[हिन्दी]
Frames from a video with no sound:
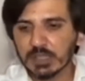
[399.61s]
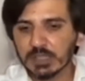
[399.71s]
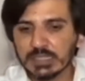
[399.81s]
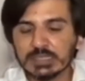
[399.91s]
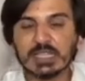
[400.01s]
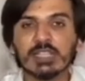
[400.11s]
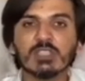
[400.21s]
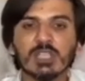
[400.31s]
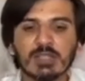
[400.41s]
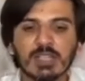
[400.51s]
कई ज़रा तो
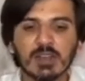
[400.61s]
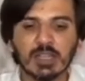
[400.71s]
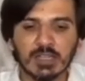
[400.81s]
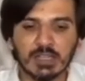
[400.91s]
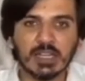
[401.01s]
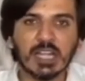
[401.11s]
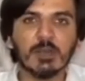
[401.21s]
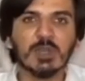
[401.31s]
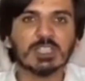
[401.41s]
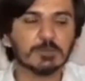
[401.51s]
ये भी दावा कर रहे हैं कि
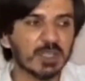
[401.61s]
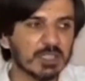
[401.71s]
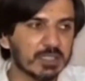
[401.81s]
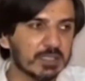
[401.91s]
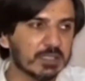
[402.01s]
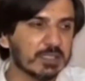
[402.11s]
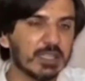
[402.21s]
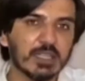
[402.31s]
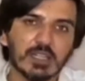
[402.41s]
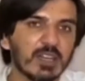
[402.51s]
आप एक्सपेक्ट कर सकते
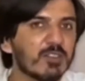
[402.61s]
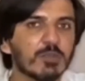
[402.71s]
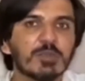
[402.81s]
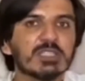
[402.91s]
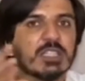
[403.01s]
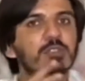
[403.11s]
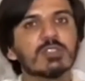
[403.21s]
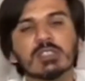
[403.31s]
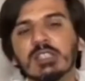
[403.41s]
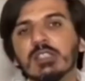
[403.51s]
हैं कि खावर घुमन शायद हो
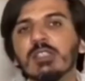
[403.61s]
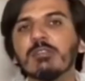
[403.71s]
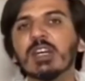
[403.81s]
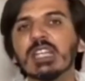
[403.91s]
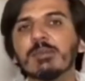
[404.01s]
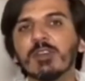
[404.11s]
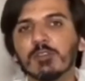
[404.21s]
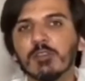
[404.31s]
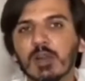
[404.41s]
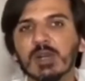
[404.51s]
सकता है जल्दी वादा माफ़
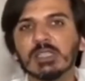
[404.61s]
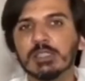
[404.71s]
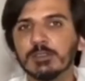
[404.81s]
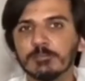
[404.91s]
गवाह बन जाए